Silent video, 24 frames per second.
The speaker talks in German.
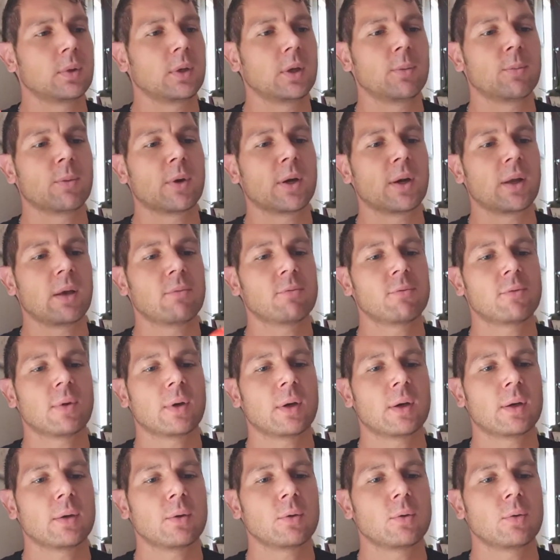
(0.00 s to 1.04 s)
die man
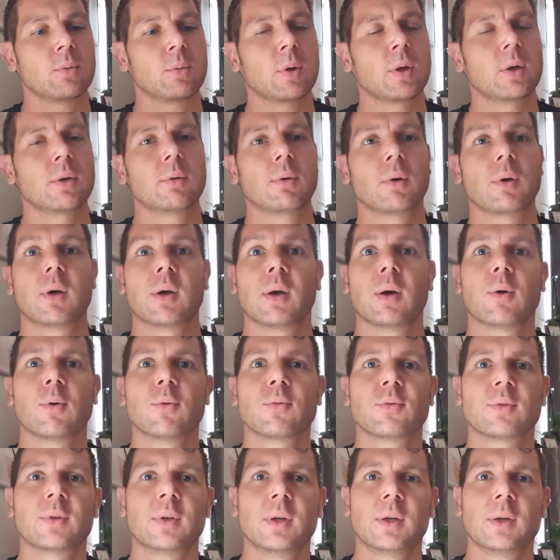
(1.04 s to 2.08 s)
einfach über, äh,
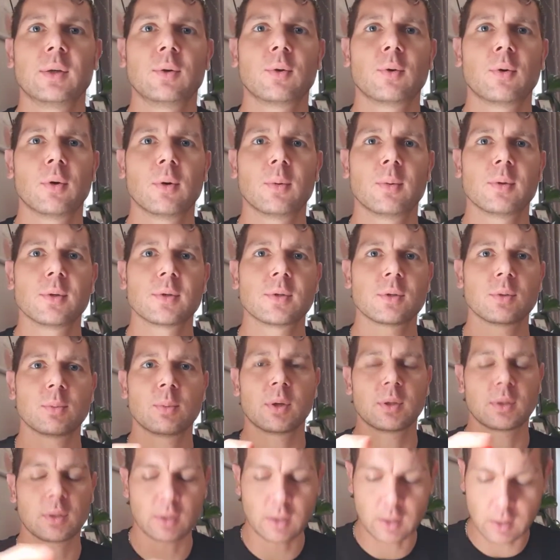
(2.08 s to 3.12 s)
auf den Kürbis
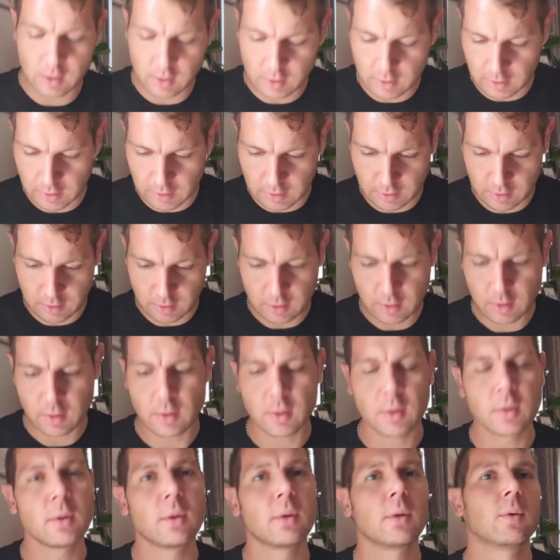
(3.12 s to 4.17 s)
übertragen kann
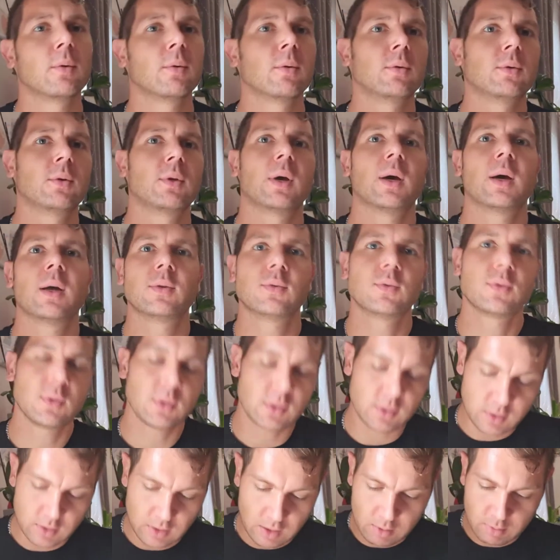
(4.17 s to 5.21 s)
und dann
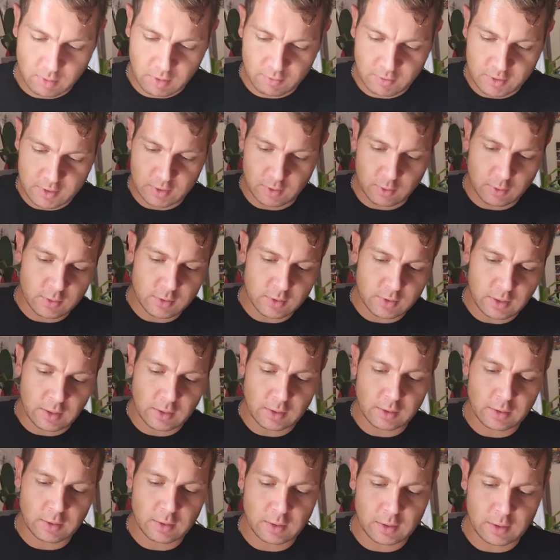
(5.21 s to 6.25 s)
sich selber was
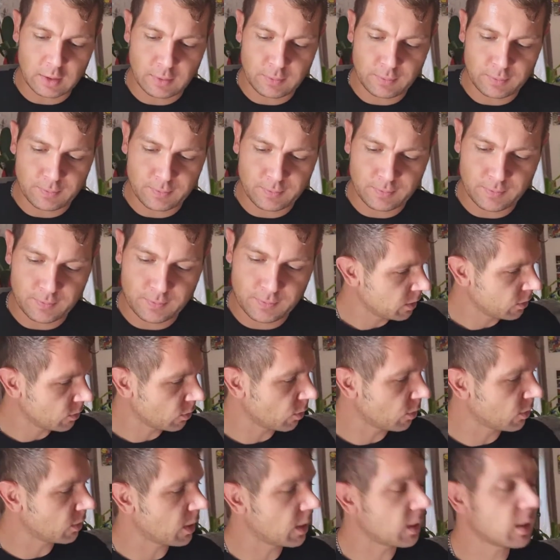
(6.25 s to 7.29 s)
ausdenken kann. So,
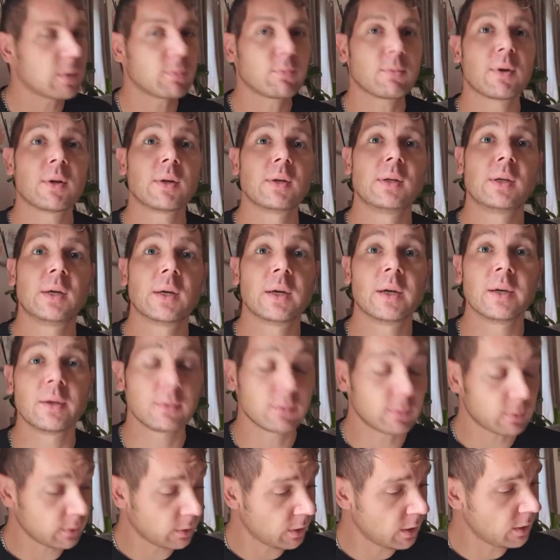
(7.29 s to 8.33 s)
und dann hat man
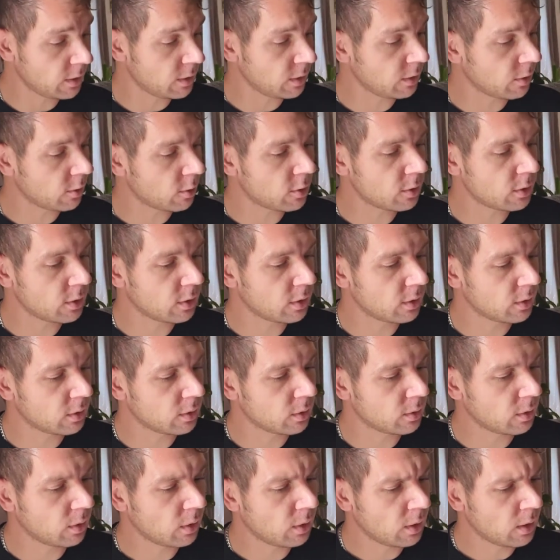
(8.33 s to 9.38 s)
hier hinten noch
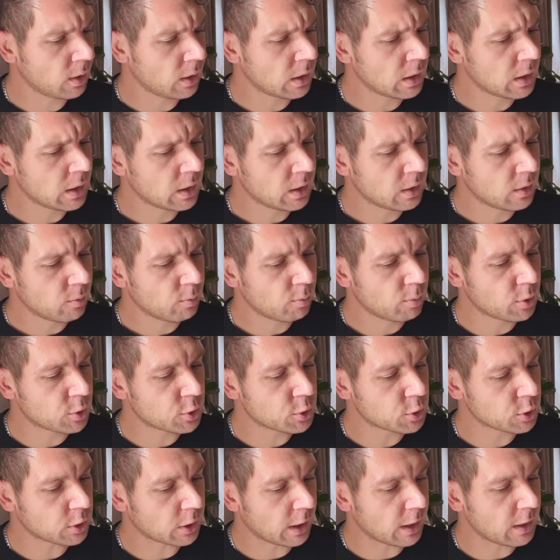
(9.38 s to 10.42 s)
eine
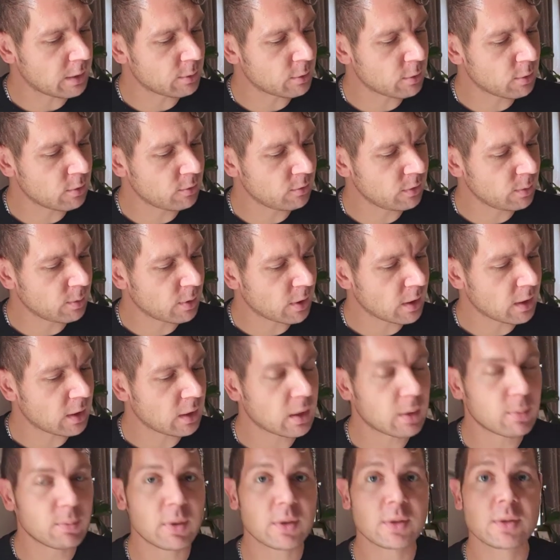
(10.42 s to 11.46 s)
Beschreibung, wie man
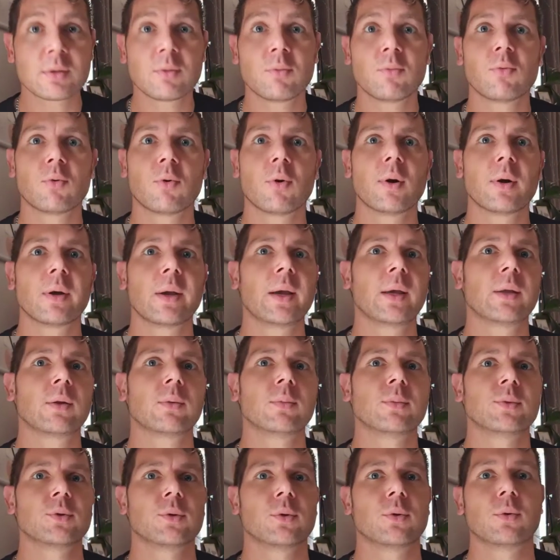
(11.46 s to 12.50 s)
denn am besten vorgeht,
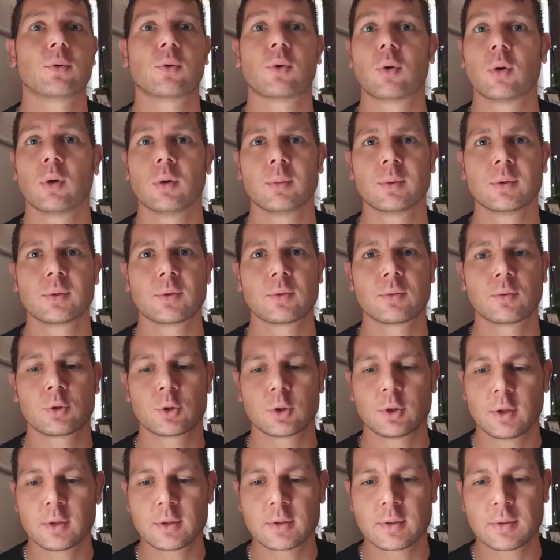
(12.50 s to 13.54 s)
um so einen Kürbis zu
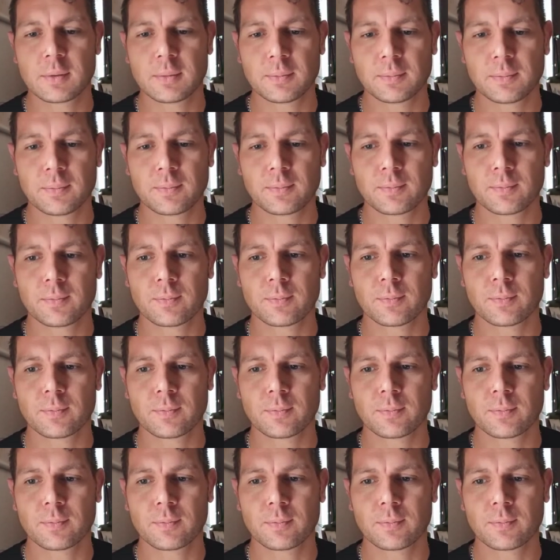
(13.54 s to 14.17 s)
schnitzen.